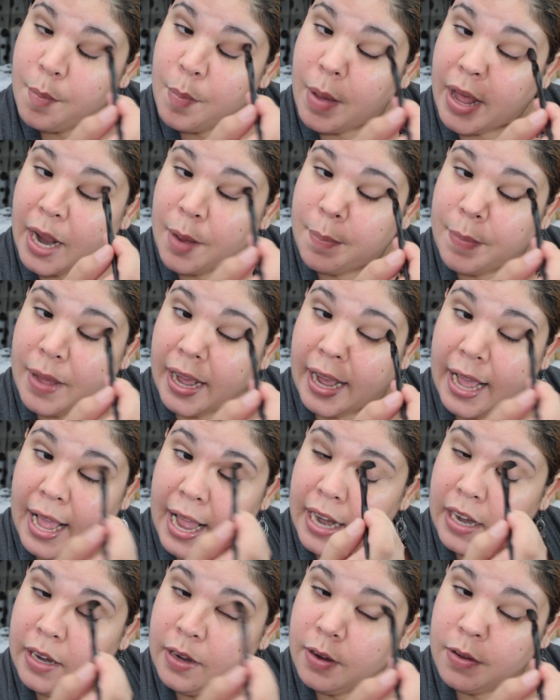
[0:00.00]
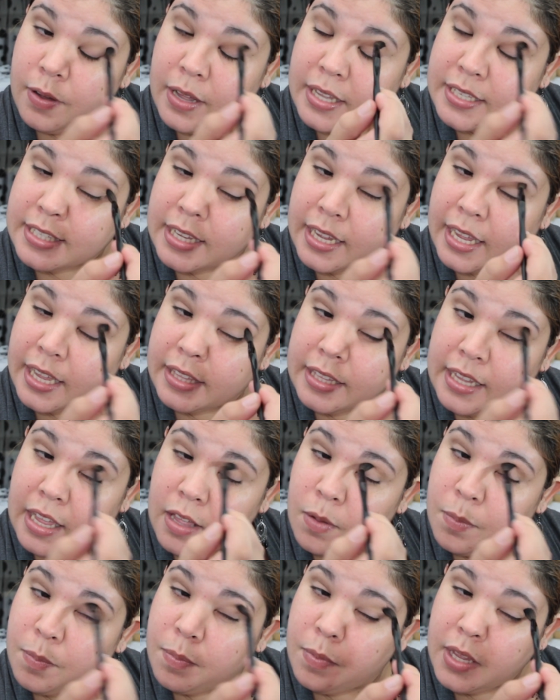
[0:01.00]
para pagarlo, así que he
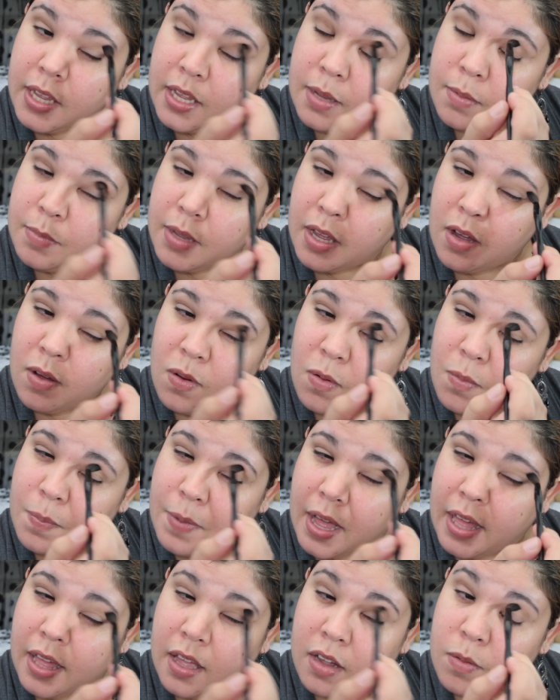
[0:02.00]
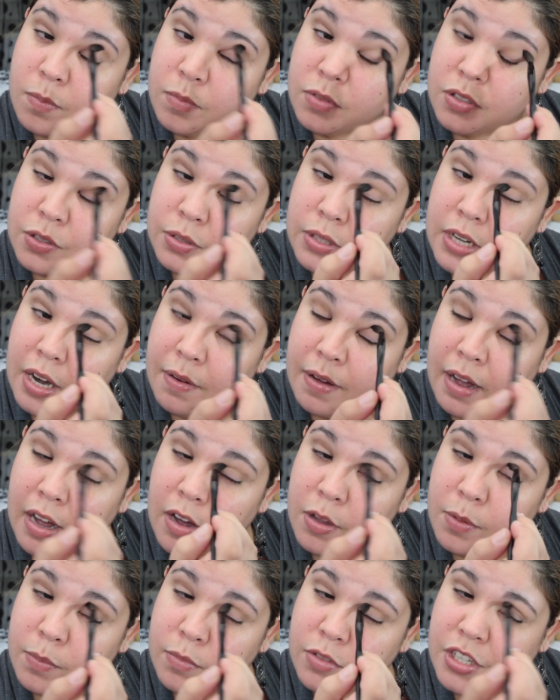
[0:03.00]
estado bien, bien ocupada con mucho
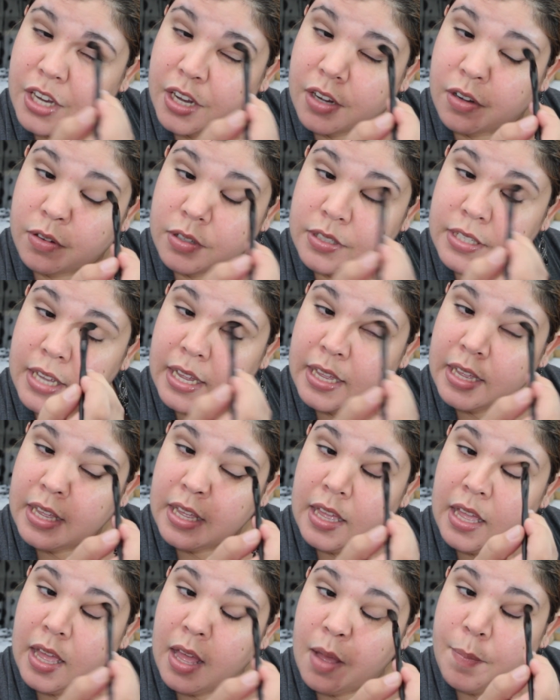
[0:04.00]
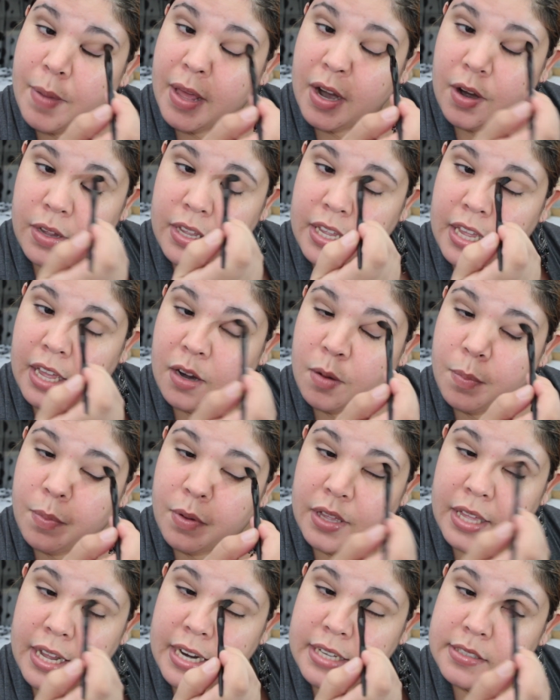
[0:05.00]
trabajo y muchas cosas, pero quiero
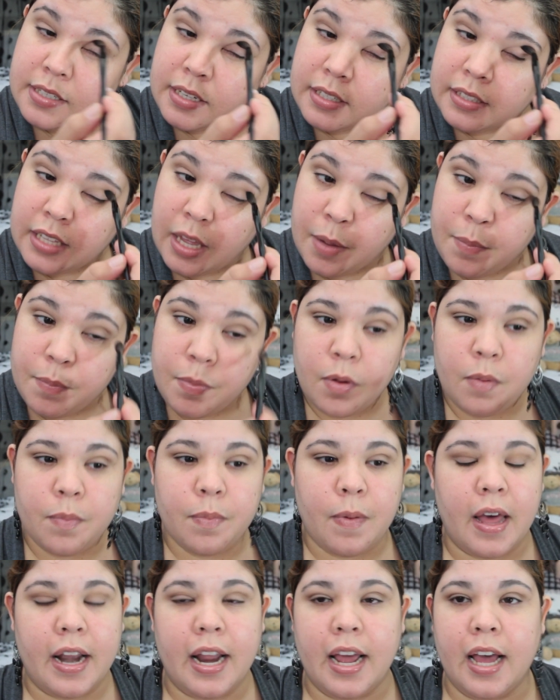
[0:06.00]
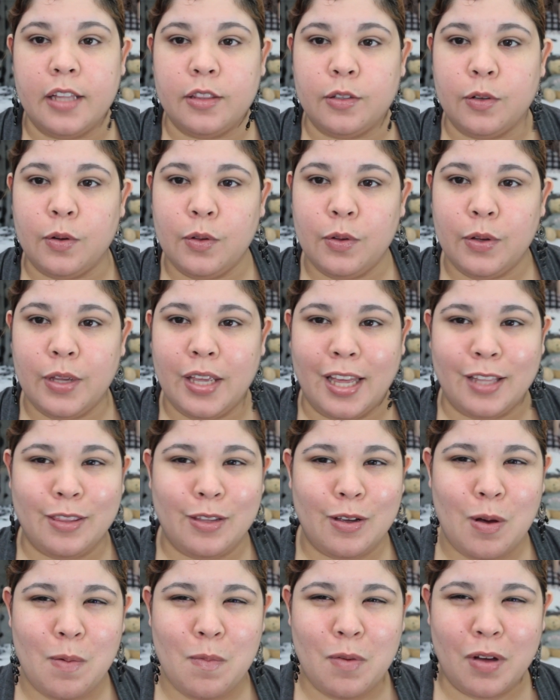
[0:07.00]
poder hacer tiempo para todo y
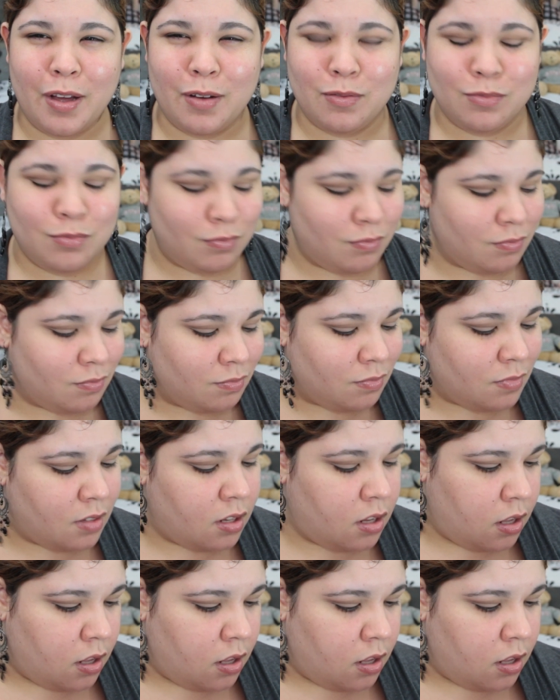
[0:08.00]
este es como que un,